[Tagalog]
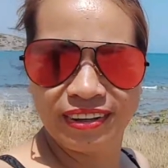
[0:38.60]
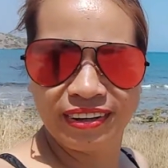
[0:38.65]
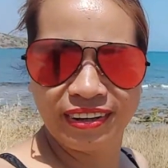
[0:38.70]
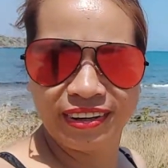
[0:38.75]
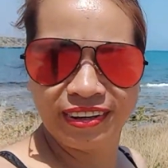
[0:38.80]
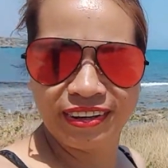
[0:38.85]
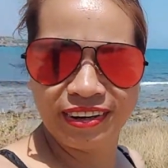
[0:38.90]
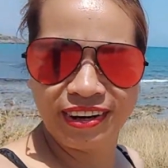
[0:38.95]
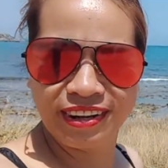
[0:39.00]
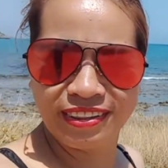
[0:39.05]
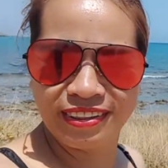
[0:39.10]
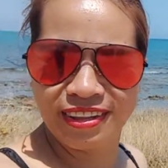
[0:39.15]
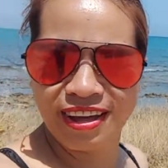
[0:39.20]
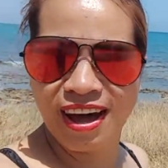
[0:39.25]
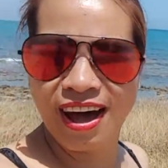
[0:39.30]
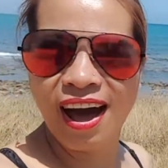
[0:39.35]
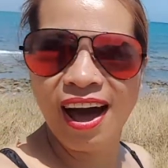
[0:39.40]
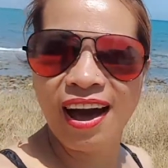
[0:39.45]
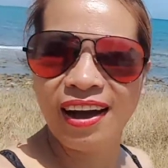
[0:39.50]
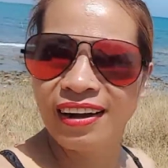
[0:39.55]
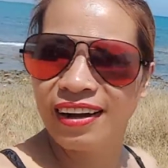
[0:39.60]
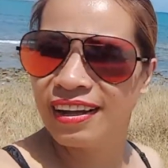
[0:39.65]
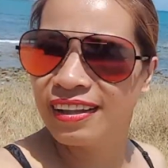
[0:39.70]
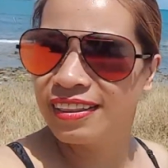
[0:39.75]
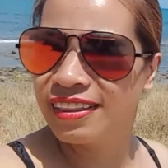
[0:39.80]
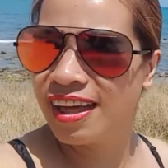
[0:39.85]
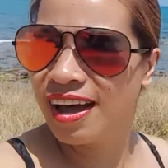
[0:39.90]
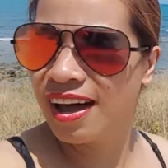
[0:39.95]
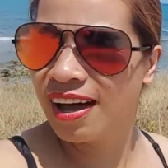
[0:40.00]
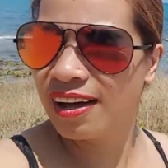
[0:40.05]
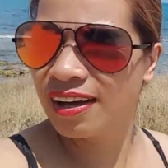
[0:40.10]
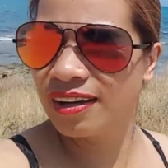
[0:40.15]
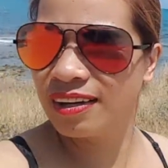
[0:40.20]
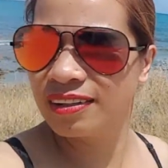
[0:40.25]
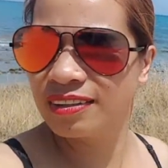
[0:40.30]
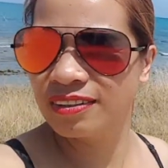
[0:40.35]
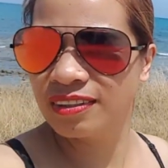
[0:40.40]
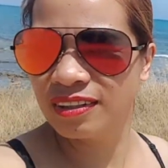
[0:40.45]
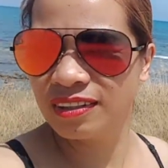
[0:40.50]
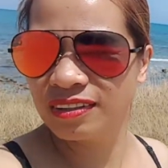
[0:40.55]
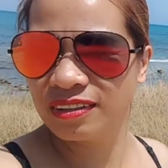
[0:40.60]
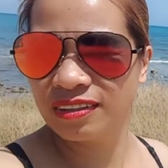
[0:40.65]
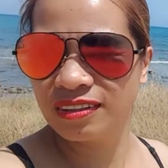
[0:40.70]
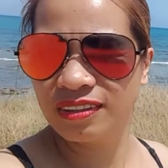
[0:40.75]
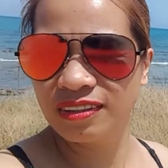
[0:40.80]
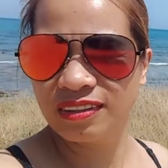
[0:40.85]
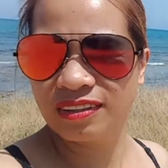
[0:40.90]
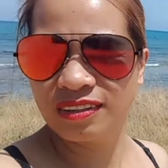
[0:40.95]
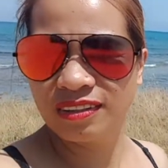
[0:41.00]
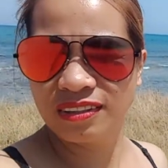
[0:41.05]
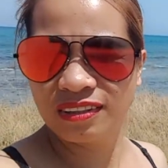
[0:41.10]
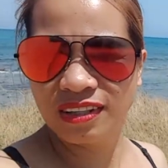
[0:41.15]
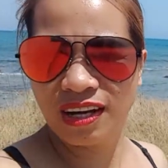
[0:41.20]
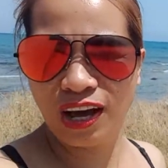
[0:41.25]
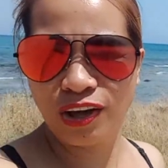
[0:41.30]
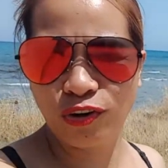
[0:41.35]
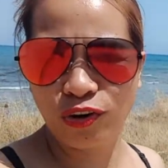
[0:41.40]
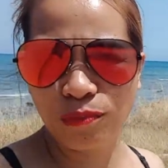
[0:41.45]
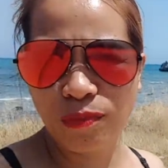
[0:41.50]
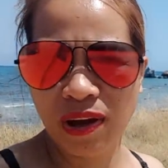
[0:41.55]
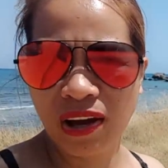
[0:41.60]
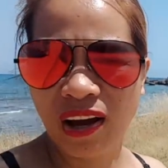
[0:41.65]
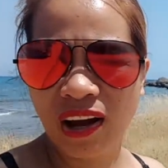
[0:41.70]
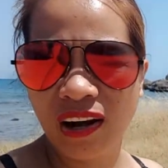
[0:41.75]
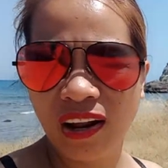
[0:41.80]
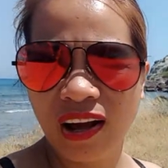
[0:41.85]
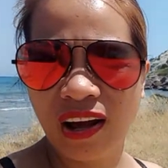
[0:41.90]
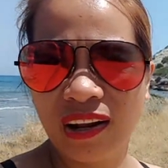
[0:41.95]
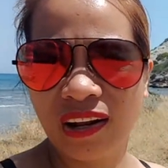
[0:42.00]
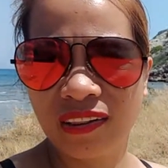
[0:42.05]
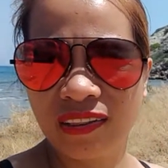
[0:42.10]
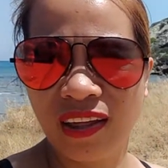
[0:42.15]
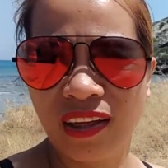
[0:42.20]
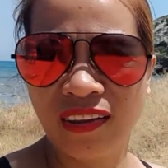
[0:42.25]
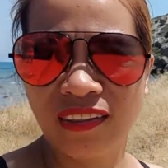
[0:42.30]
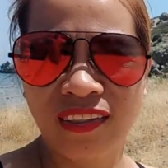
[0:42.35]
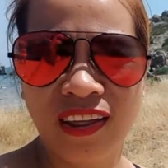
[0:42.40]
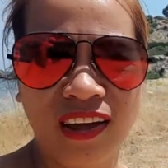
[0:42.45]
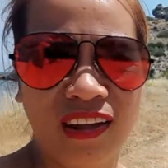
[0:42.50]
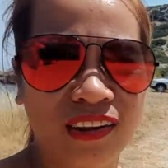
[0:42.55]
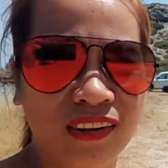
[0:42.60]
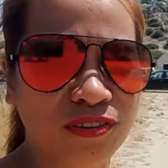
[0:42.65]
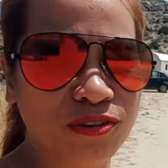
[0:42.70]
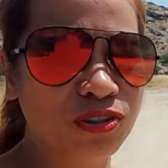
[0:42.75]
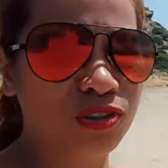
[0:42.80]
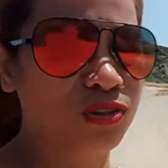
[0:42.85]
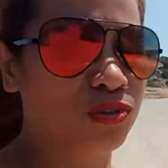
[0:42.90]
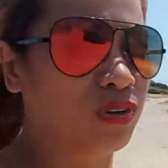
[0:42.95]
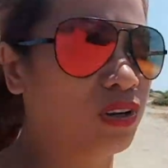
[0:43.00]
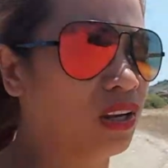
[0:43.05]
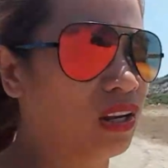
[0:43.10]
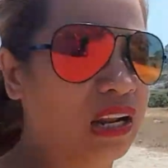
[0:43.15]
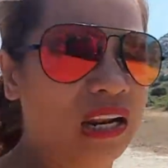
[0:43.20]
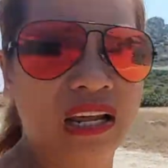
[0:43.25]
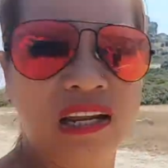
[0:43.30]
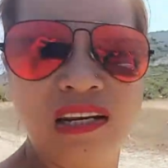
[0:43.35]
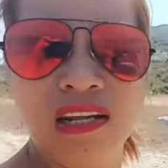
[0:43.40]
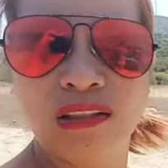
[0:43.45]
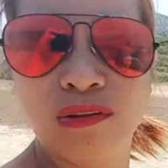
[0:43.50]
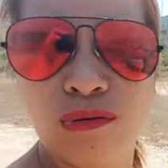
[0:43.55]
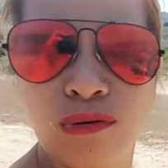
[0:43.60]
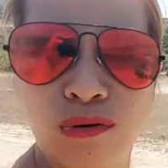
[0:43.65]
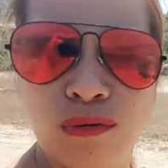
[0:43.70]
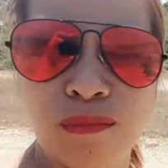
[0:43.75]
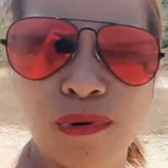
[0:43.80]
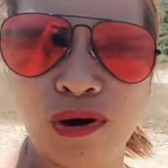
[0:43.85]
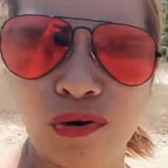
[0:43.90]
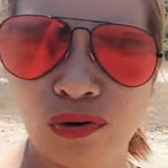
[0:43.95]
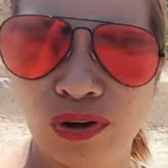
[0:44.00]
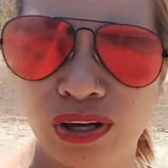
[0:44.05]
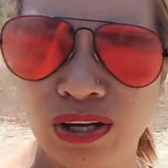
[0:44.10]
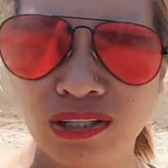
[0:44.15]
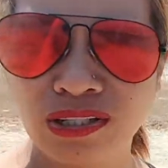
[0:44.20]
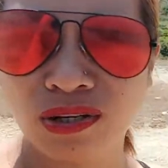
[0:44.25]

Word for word: Ang ganda, ang ganda. Ayun, may kararating din. Gusto rin nila dito lumangoy kasi